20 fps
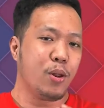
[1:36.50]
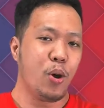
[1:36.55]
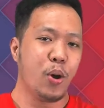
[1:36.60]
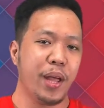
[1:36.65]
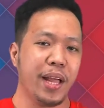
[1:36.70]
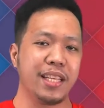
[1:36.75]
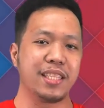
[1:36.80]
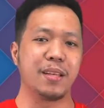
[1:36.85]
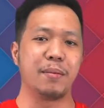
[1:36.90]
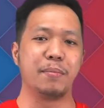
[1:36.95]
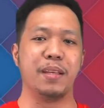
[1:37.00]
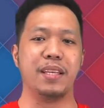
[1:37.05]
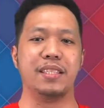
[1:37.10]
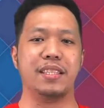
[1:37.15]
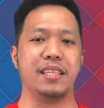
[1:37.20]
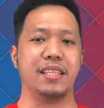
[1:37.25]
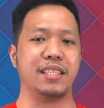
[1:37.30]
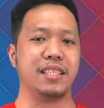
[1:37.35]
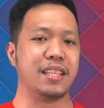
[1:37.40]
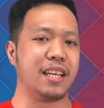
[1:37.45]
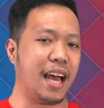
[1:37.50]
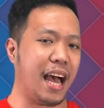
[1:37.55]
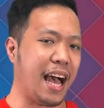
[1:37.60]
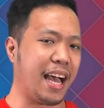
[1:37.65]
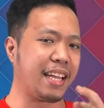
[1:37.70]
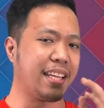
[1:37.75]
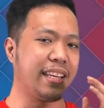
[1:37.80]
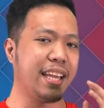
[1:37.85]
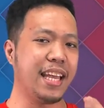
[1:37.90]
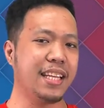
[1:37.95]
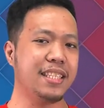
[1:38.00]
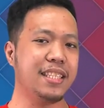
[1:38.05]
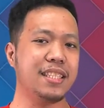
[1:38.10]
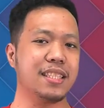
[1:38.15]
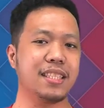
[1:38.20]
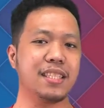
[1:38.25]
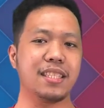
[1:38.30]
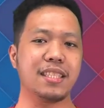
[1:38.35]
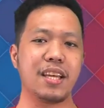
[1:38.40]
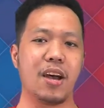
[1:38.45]
loyal sa Mrs., ang
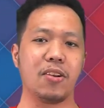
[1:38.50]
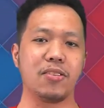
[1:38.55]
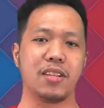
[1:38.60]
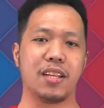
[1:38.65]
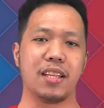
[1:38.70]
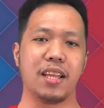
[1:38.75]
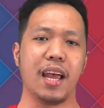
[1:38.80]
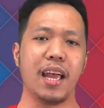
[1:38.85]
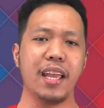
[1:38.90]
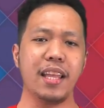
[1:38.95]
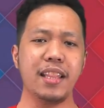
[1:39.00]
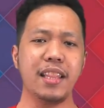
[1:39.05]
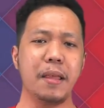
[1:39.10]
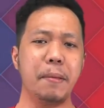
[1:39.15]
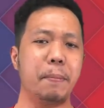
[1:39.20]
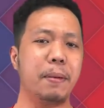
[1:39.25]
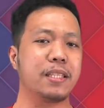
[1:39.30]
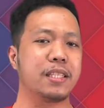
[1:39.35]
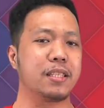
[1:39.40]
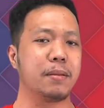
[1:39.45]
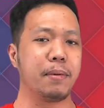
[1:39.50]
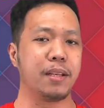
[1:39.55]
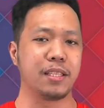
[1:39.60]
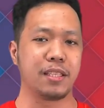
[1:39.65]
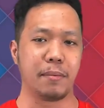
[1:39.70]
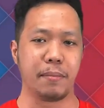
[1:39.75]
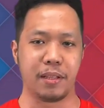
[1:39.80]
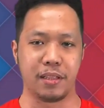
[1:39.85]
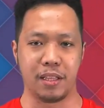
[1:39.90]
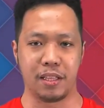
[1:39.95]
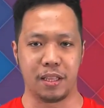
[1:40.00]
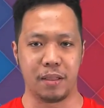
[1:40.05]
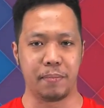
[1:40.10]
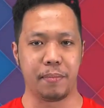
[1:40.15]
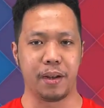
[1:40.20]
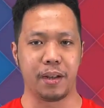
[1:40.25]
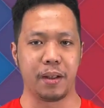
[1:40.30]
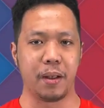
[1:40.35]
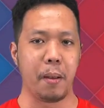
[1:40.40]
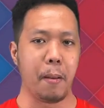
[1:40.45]
KC3000 ay hindi basta-basta
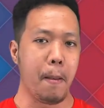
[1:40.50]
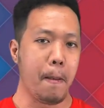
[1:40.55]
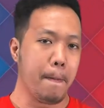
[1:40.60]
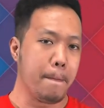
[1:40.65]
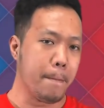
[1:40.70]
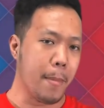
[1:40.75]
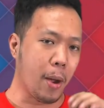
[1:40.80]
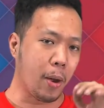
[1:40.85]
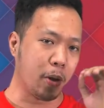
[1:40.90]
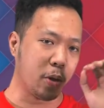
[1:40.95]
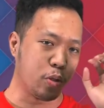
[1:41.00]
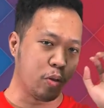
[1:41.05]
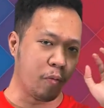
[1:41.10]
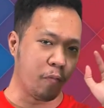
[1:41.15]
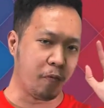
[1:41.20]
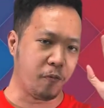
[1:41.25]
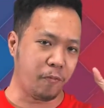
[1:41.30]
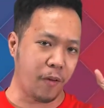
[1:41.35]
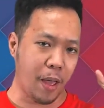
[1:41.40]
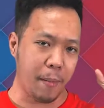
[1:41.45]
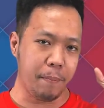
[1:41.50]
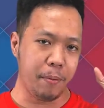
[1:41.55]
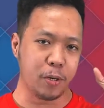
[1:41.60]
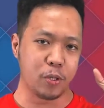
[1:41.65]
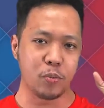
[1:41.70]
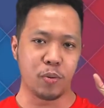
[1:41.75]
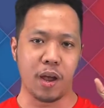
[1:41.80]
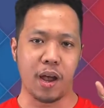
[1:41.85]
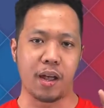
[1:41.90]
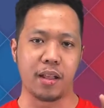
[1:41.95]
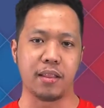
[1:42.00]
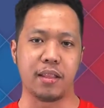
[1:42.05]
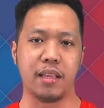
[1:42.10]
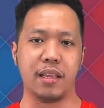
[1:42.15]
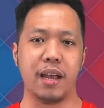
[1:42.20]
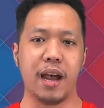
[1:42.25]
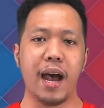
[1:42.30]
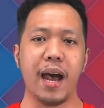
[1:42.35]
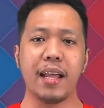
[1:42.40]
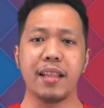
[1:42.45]
matitibag. Meron itong 5 years
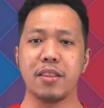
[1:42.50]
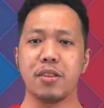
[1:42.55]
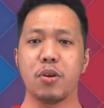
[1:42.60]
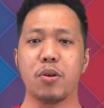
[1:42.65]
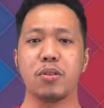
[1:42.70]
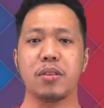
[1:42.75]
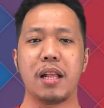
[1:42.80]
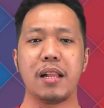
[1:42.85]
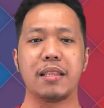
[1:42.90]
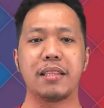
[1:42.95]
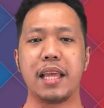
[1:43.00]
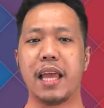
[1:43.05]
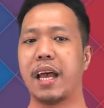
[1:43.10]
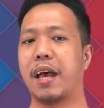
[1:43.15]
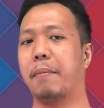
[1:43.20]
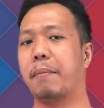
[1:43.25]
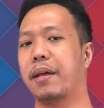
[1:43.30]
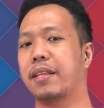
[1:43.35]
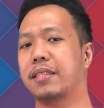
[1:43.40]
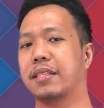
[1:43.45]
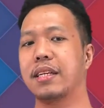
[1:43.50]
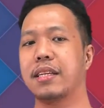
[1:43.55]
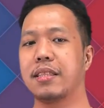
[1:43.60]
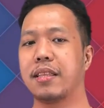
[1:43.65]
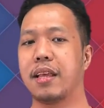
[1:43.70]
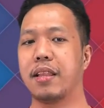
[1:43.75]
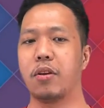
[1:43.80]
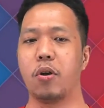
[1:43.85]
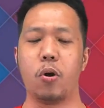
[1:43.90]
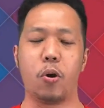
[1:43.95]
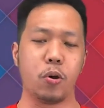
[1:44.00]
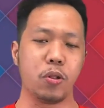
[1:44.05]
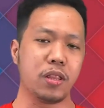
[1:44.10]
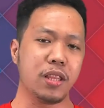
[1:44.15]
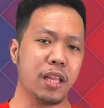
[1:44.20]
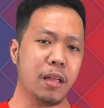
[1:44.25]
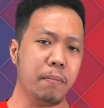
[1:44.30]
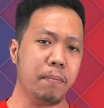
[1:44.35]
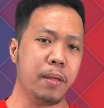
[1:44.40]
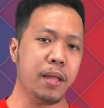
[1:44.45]
warranty at total terabytes written o
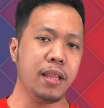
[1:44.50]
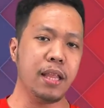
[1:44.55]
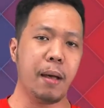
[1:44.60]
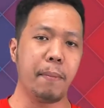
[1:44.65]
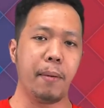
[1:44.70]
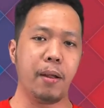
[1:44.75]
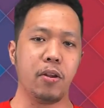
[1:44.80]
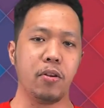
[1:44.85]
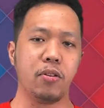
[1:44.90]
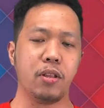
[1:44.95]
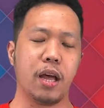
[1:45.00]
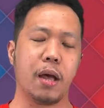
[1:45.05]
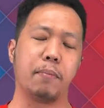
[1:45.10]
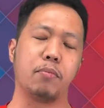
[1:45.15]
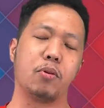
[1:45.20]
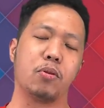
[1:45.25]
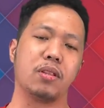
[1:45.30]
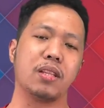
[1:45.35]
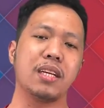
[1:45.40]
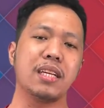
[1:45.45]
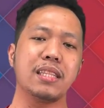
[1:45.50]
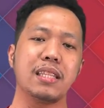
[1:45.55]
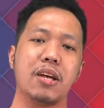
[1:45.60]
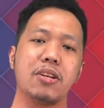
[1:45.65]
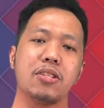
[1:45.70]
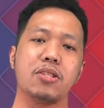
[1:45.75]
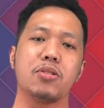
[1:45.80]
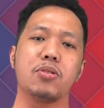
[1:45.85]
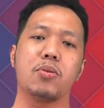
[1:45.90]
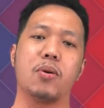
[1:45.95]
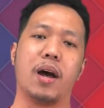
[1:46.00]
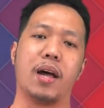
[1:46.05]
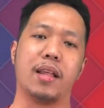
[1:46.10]
TPW up to 3,200